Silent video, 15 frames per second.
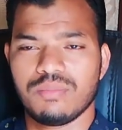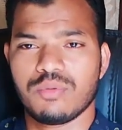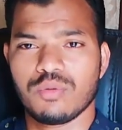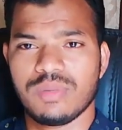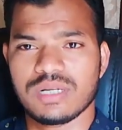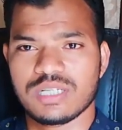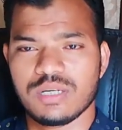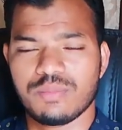
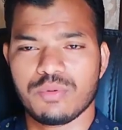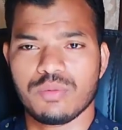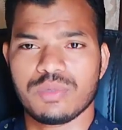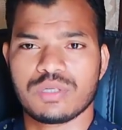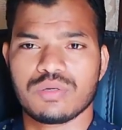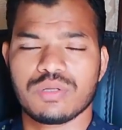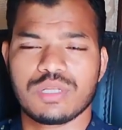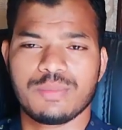প্রবাসে
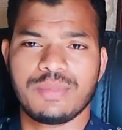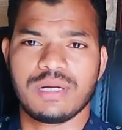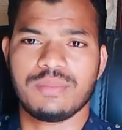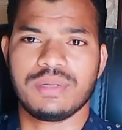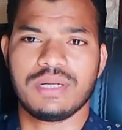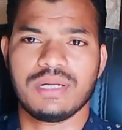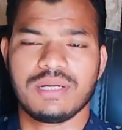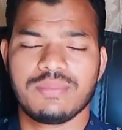প্রবেশ করতে
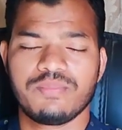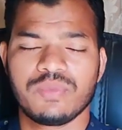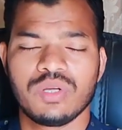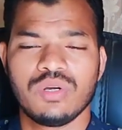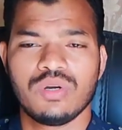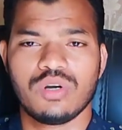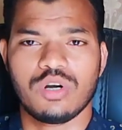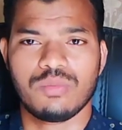পারবেন না
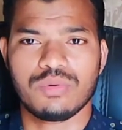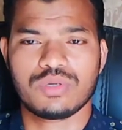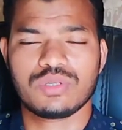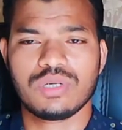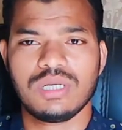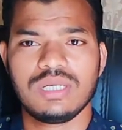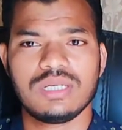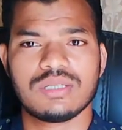
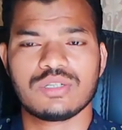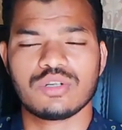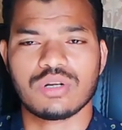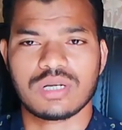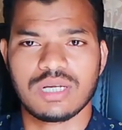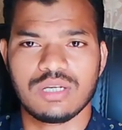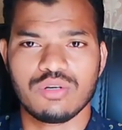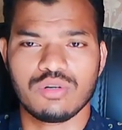অবশ্যই
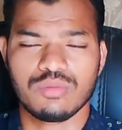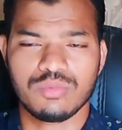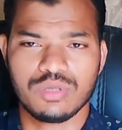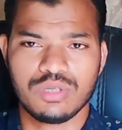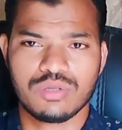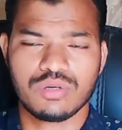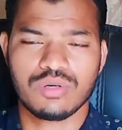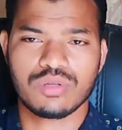সরকারি
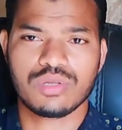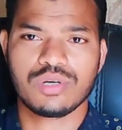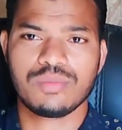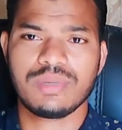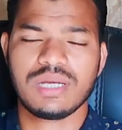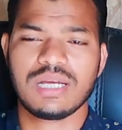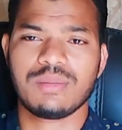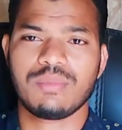অনুমোদিত হতে
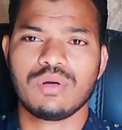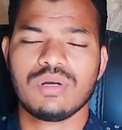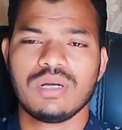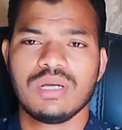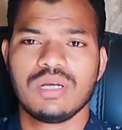হবে এবং